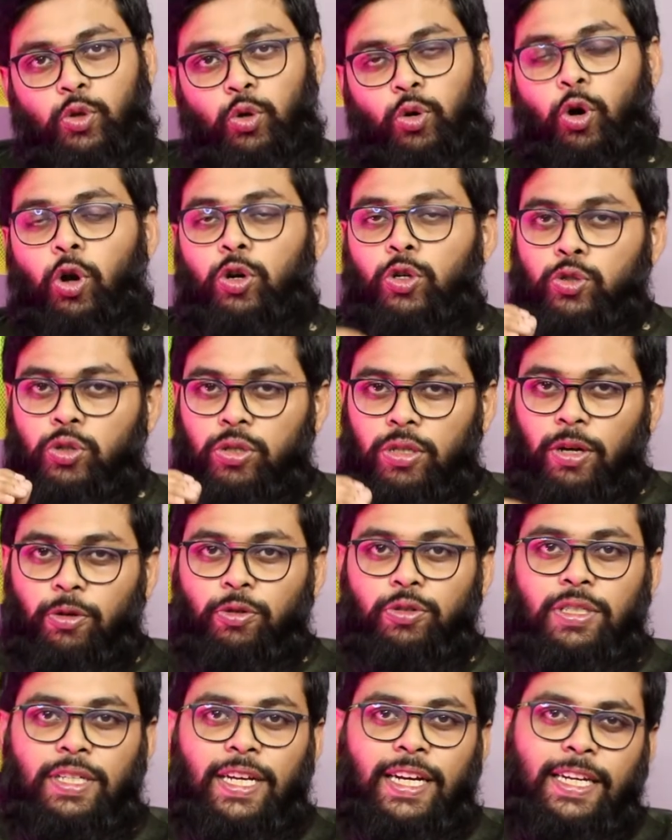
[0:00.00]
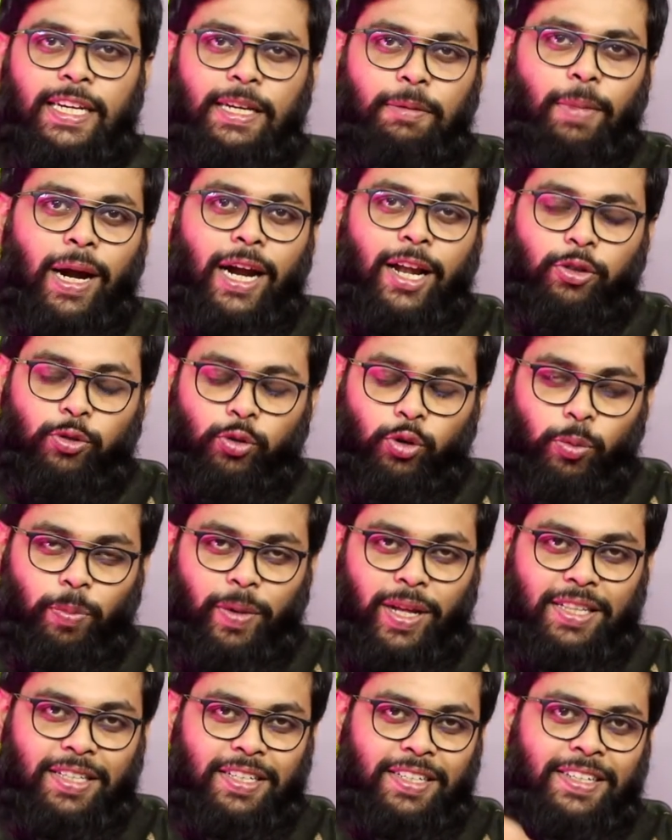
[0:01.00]
তো অলসতা হচ্ছে একটি মারাত্মক
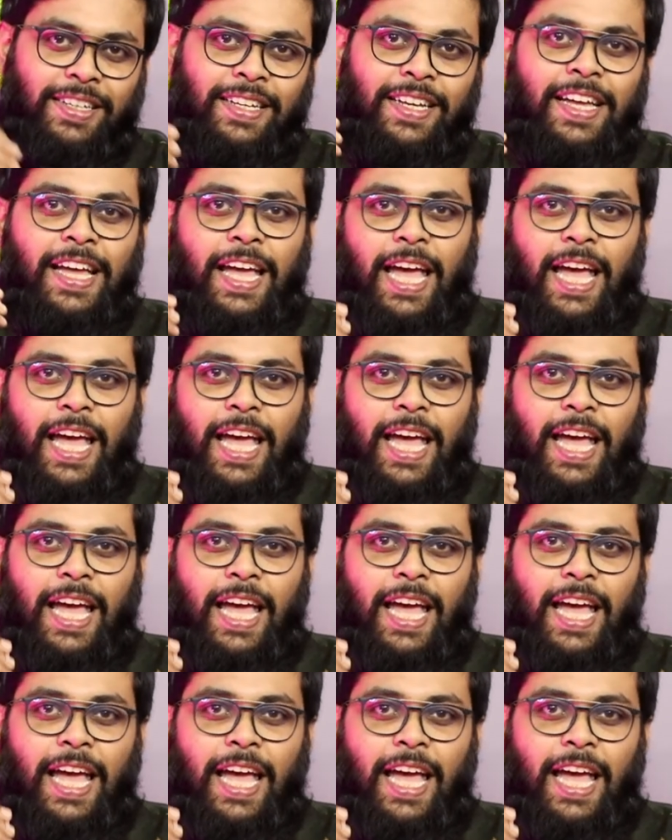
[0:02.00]
ব্যাধি